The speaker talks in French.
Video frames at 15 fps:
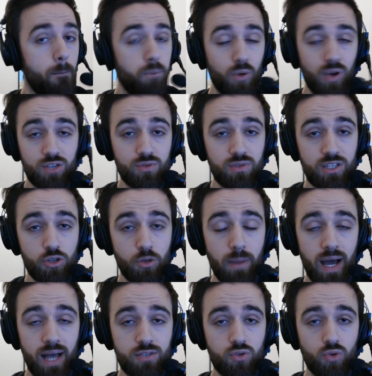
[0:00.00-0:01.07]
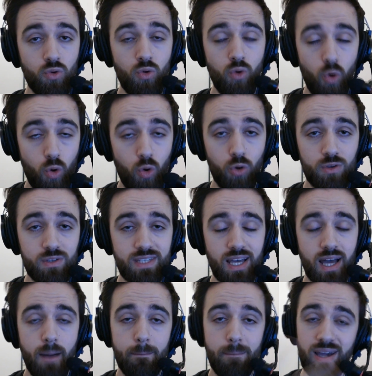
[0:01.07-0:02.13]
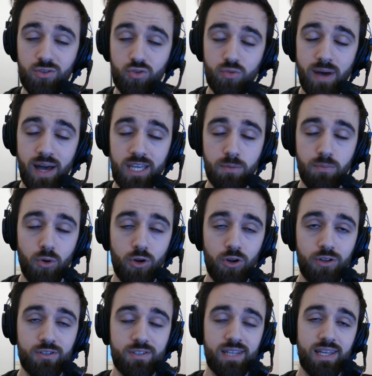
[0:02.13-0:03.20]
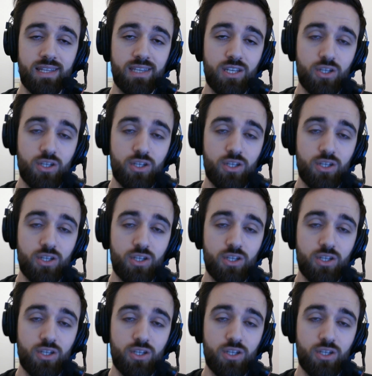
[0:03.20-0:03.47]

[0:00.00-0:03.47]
Pour la suite des opérations, on retient back-to-back pour Golden State.